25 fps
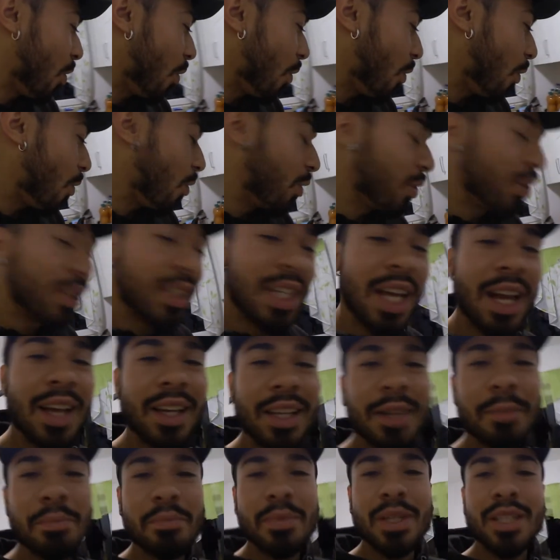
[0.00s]
Und ja,
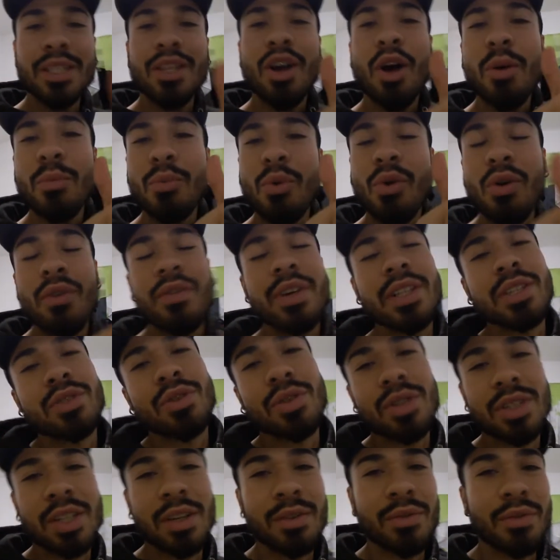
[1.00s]
gebt mir einen Daumen hoch, wenn es
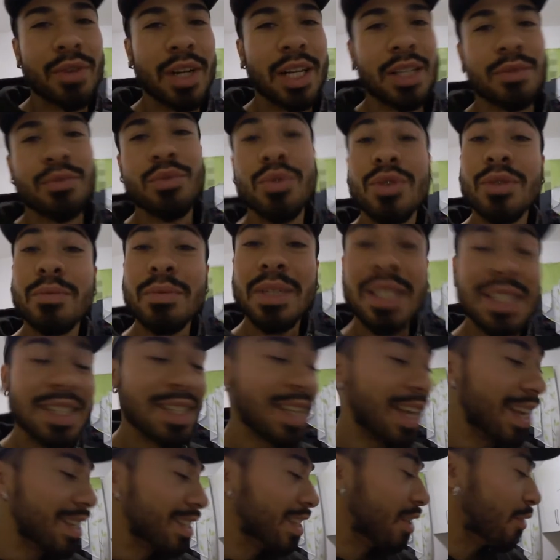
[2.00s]
euch gefällt. Würde mich
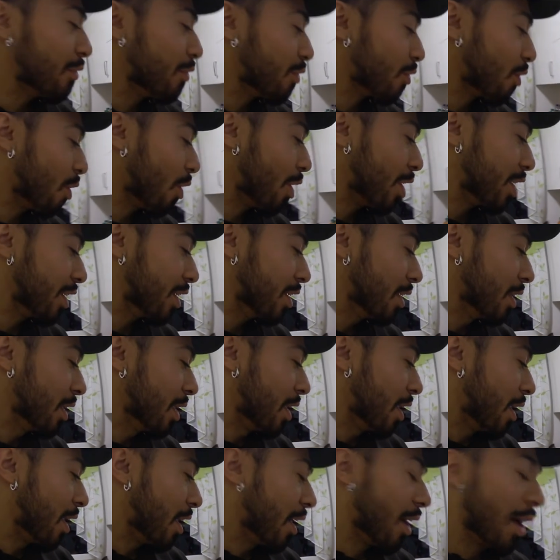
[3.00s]
sehr, sehr freuen.
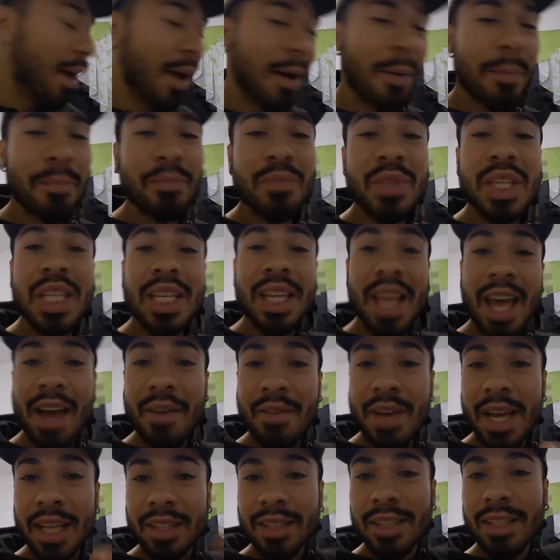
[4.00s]
Ähm, die
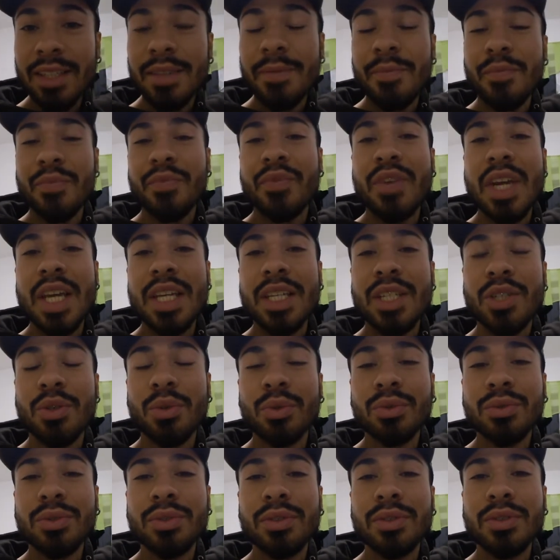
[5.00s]
Nährwerte werde ich
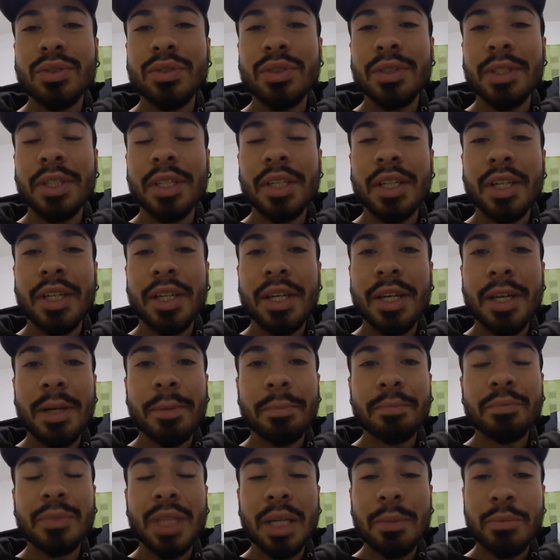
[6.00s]
unten
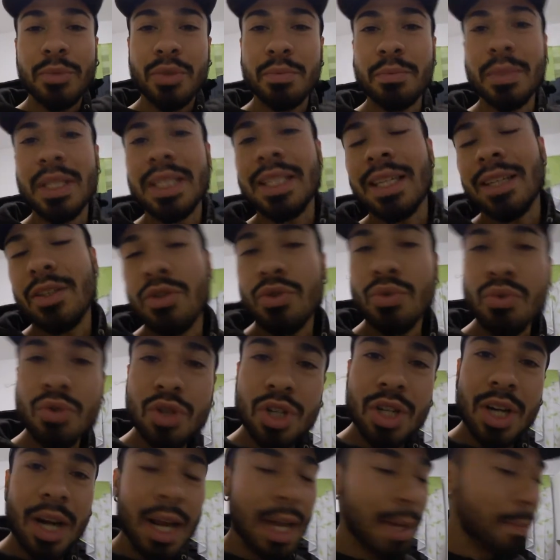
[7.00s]
ähm, mit dazu
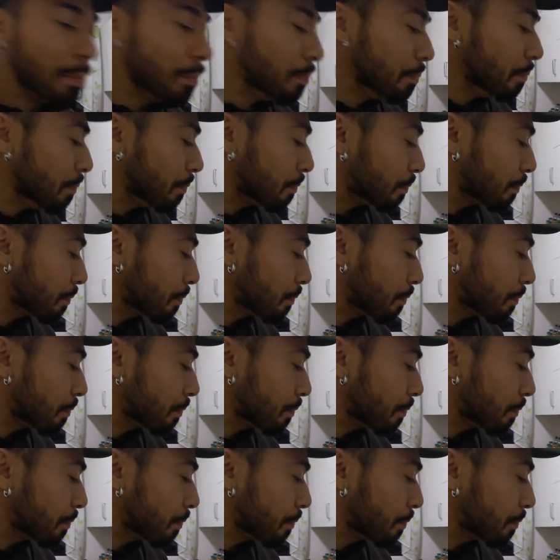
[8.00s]
schreiben.